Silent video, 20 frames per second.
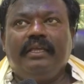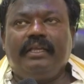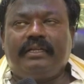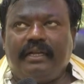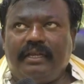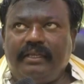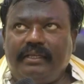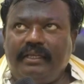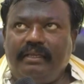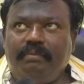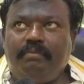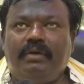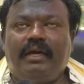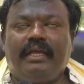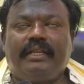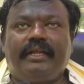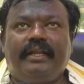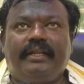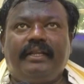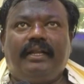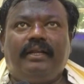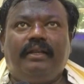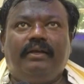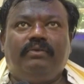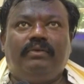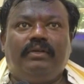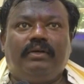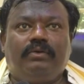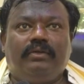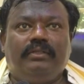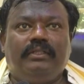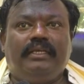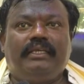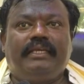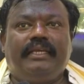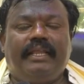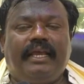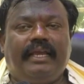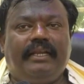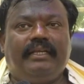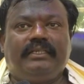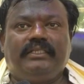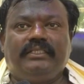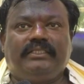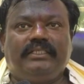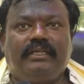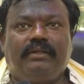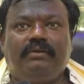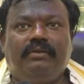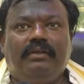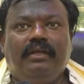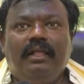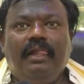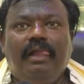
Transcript: ఇక్కడ ఈ మార్కెట్ యార్డ్లో కూడా కొన్ని కిరాయిలకు ఇచ్చారు